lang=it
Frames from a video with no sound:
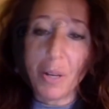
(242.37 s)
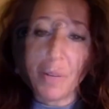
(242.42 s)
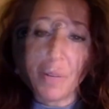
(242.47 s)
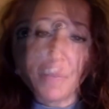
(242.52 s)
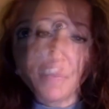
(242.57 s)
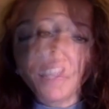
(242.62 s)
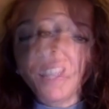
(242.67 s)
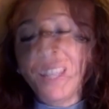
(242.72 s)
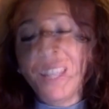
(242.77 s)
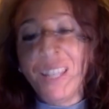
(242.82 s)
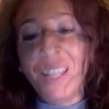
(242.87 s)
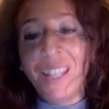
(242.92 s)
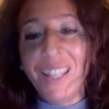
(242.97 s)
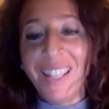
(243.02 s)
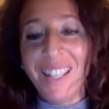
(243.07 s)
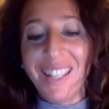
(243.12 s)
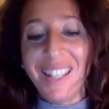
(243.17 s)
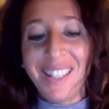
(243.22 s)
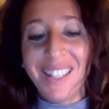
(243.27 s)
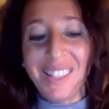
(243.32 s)

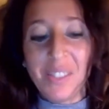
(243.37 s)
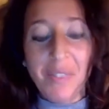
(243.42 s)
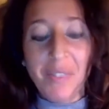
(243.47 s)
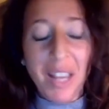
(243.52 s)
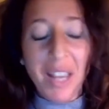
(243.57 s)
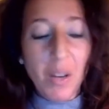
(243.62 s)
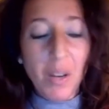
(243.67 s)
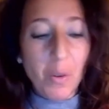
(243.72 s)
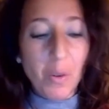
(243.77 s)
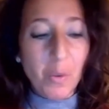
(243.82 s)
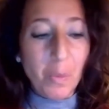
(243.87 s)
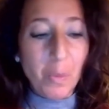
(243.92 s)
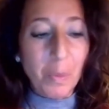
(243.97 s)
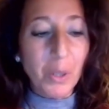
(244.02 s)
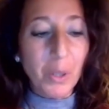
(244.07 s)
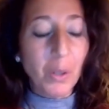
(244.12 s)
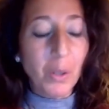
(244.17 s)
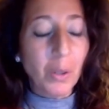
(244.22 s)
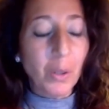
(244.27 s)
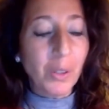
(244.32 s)
Vi svelo un
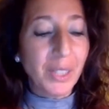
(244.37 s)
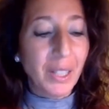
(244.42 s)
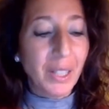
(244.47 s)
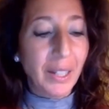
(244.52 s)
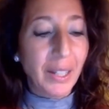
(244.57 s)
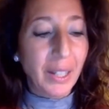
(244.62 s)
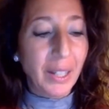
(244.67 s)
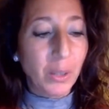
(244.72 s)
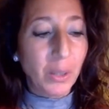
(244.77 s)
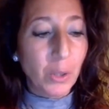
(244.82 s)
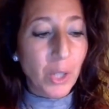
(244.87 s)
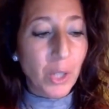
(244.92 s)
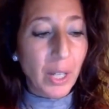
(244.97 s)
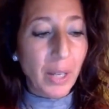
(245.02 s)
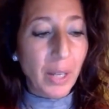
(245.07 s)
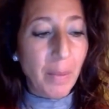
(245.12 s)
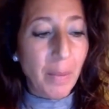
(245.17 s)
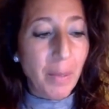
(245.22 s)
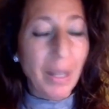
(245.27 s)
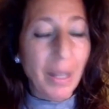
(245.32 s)
piccolo segreto, cioè
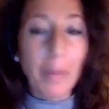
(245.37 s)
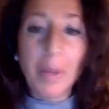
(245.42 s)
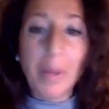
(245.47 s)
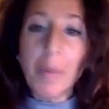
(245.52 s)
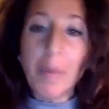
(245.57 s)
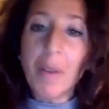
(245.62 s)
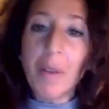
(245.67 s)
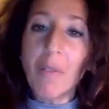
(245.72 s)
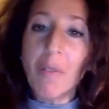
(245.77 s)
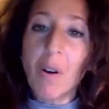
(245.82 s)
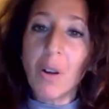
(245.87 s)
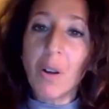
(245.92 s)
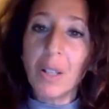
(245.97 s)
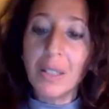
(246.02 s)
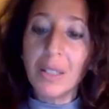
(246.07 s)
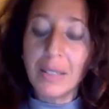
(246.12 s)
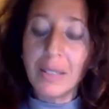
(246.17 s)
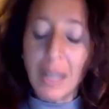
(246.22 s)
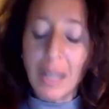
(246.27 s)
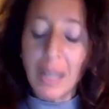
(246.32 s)
che per la prima
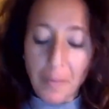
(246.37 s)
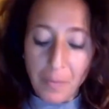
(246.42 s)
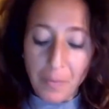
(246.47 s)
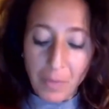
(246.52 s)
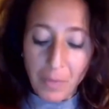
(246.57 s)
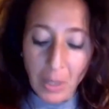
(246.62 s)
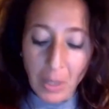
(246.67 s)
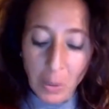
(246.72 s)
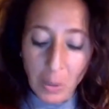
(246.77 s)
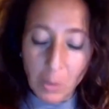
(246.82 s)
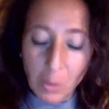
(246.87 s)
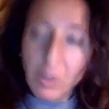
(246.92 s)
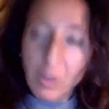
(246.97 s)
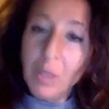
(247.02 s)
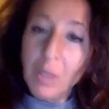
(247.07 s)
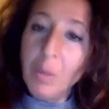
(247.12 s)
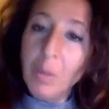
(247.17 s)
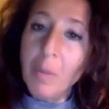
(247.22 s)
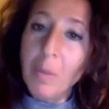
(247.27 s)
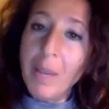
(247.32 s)
volta negli
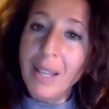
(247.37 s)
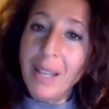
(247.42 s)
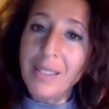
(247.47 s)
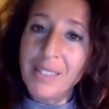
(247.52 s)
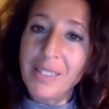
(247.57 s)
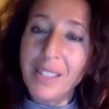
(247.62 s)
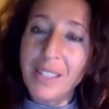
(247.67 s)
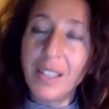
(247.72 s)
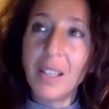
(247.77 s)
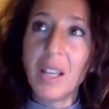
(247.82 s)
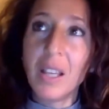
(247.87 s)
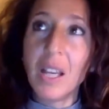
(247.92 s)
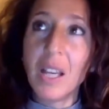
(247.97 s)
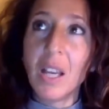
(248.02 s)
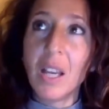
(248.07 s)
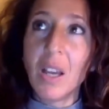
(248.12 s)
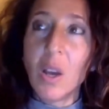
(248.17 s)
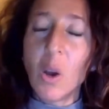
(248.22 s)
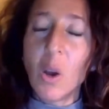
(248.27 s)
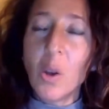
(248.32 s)
ultimi mesi
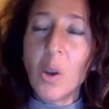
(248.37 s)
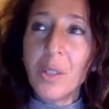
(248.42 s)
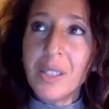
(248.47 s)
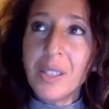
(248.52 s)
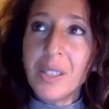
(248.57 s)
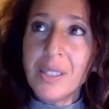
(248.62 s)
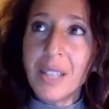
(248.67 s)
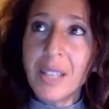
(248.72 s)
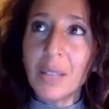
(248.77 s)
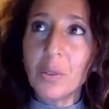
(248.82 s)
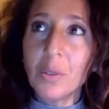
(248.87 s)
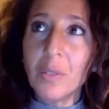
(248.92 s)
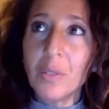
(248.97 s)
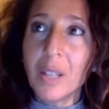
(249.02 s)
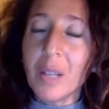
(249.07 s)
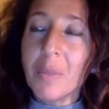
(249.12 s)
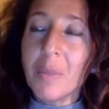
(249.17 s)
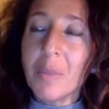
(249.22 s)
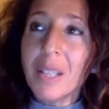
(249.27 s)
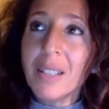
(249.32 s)
ho iniziato
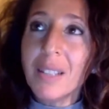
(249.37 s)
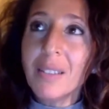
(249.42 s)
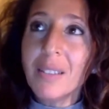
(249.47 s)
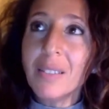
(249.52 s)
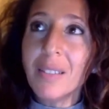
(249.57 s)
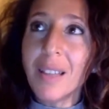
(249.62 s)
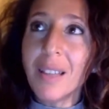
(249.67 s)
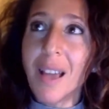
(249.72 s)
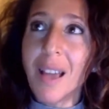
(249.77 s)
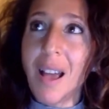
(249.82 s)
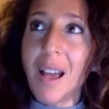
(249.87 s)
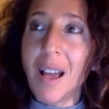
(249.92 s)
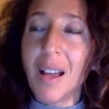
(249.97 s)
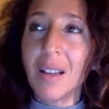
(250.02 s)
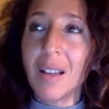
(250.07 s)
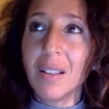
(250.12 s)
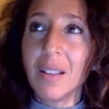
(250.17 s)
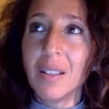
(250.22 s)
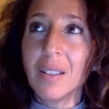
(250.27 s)
veramente a